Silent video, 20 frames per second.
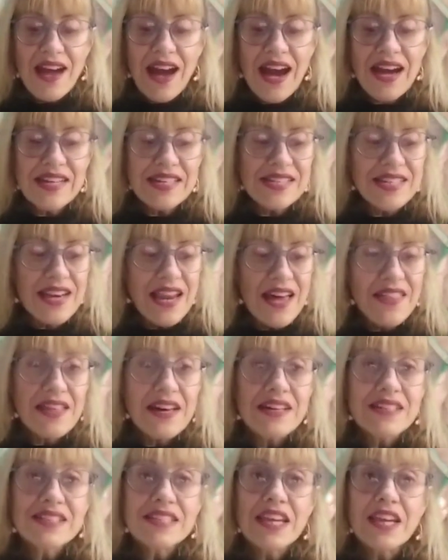
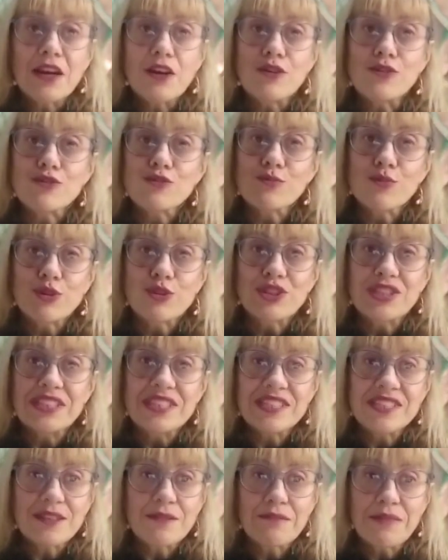aisladas en los
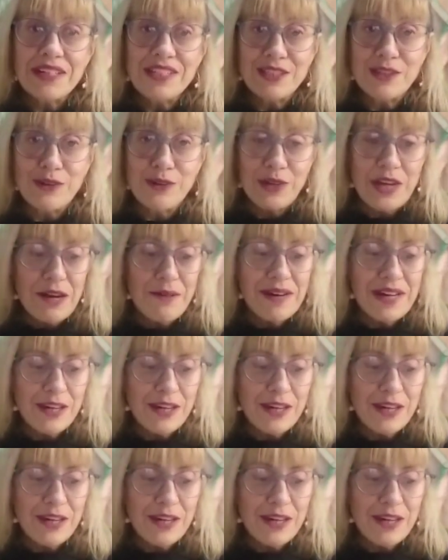montes vasco